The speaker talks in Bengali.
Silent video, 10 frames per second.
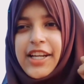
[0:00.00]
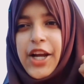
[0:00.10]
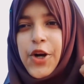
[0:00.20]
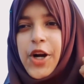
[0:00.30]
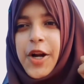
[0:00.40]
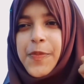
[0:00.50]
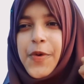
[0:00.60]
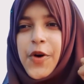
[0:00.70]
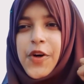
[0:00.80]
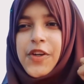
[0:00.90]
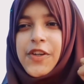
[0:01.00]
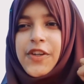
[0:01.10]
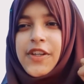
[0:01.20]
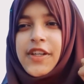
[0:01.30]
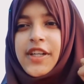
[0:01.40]
কান্না করার
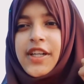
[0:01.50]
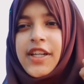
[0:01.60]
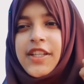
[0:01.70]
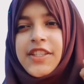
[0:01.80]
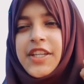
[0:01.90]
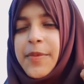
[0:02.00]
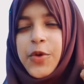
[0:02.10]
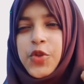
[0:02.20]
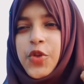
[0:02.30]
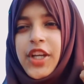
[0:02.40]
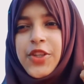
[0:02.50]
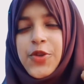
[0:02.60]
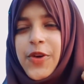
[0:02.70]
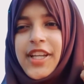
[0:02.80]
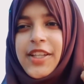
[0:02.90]
পর যে
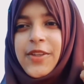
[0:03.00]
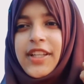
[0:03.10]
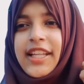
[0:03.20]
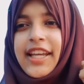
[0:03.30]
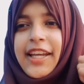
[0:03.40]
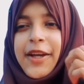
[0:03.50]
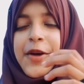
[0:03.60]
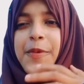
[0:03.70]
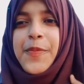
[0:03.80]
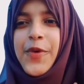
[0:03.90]
বন্ধুকে জড়িয়ে ধরলে